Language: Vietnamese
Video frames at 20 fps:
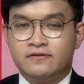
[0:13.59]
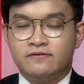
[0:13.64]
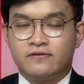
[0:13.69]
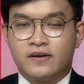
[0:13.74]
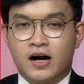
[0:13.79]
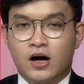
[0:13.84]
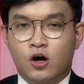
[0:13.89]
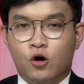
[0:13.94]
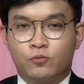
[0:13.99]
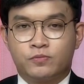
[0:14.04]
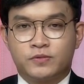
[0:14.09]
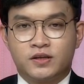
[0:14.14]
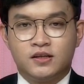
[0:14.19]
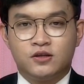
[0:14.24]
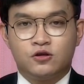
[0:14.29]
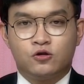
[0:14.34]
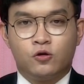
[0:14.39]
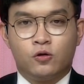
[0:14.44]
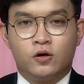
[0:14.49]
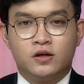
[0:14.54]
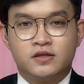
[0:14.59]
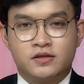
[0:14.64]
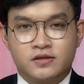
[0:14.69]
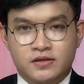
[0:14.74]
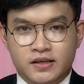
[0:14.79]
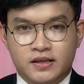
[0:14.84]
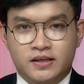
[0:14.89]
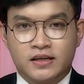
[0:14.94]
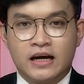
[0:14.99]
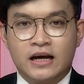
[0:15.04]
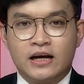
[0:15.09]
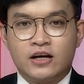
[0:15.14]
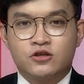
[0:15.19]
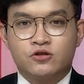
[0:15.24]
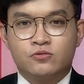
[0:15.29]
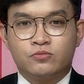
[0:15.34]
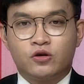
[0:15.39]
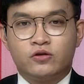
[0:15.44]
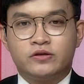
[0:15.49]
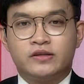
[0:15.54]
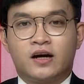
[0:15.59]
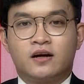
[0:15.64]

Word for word: và hộp thư của chương trình, chúng tôi